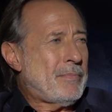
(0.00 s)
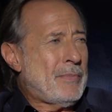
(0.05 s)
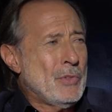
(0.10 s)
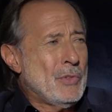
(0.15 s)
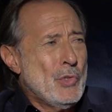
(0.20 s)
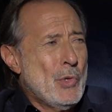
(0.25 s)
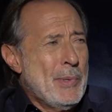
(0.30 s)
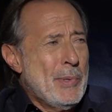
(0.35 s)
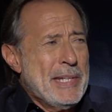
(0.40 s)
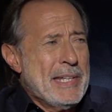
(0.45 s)

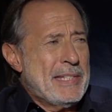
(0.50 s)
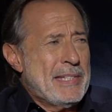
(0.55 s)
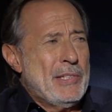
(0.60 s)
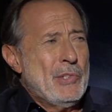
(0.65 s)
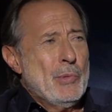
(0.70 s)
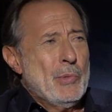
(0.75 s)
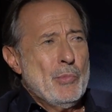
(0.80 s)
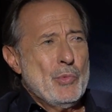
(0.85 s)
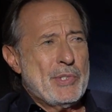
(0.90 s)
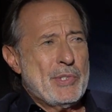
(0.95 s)
Yo venía
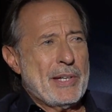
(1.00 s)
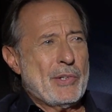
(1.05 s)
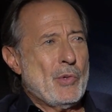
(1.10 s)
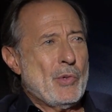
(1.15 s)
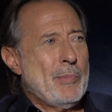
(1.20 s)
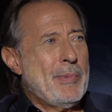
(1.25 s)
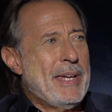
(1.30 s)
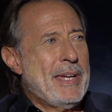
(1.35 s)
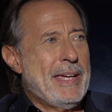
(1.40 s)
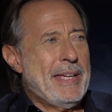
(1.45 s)
haciendo muchas
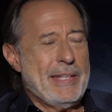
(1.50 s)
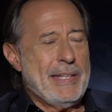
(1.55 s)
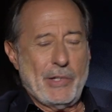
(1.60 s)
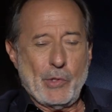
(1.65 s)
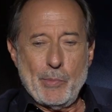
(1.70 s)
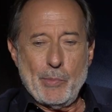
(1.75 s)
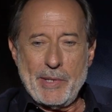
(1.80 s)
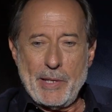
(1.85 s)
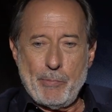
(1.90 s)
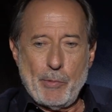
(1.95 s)
comedias,
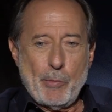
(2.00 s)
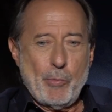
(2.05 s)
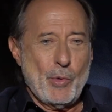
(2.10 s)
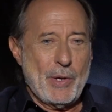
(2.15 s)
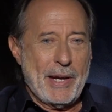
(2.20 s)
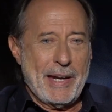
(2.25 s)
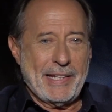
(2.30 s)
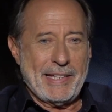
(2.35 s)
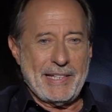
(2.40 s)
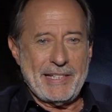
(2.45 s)
comedias
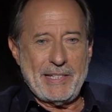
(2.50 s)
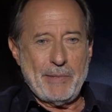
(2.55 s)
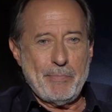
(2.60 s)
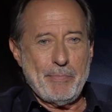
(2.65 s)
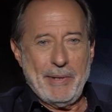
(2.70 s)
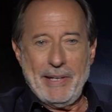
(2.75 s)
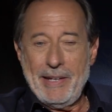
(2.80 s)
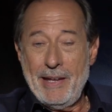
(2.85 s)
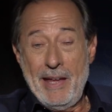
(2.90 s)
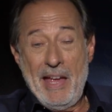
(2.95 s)
populares que
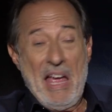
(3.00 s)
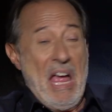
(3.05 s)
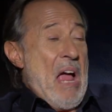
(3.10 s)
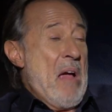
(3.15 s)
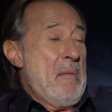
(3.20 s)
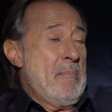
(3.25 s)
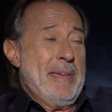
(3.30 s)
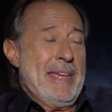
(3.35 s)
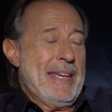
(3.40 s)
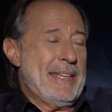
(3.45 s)
siempre
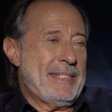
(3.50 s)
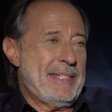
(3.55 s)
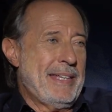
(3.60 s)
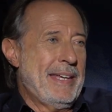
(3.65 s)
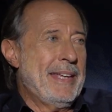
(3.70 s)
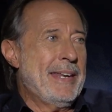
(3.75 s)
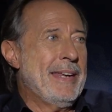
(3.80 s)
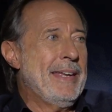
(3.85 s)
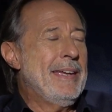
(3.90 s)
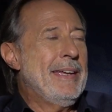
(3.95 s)
amé
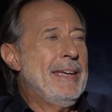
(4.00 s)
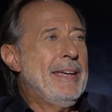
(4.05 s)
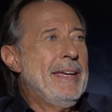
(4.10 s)
hacer,